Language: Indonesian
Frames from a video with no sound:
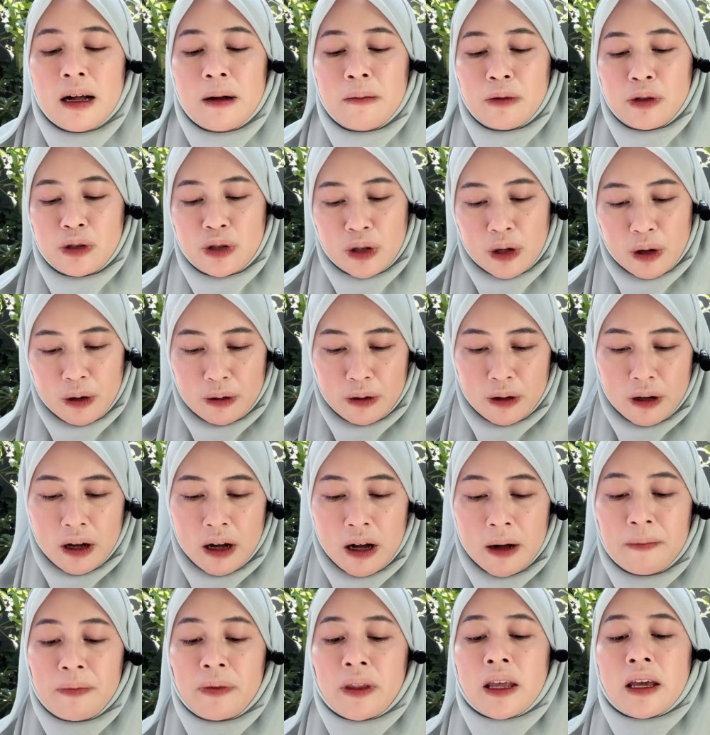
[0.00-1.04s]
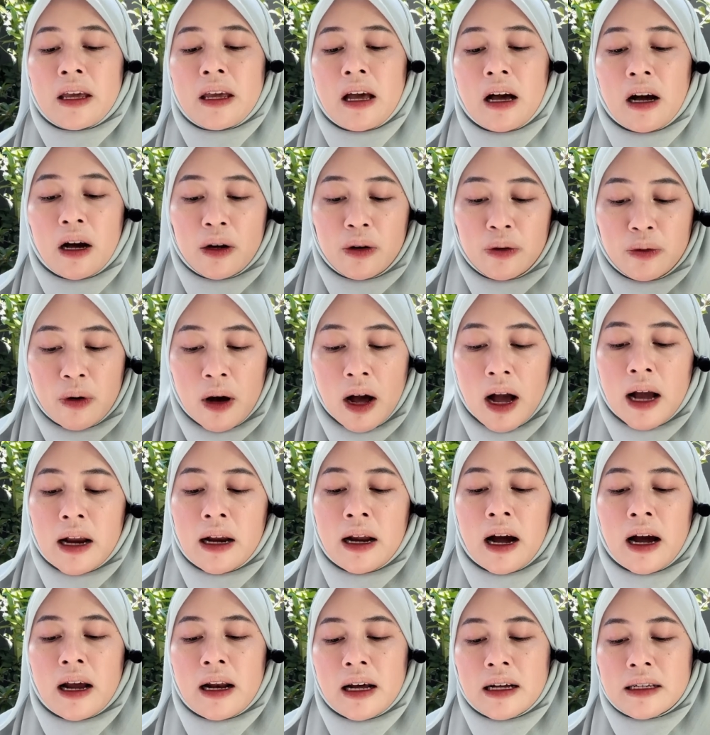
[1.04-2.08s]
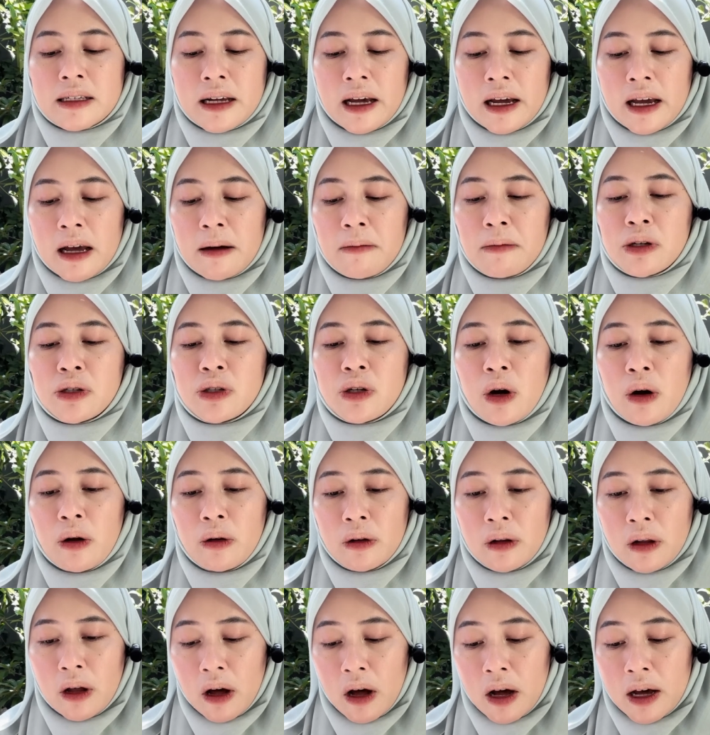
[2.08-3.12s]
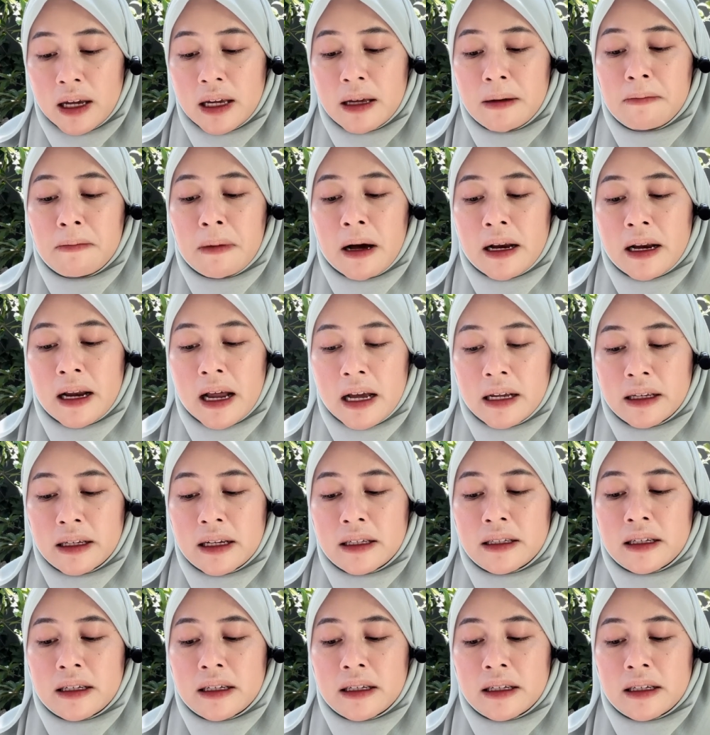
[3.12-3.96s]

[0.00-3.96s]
Masya Allah yang kedua anak-anak saya Masya Allah ibadahnya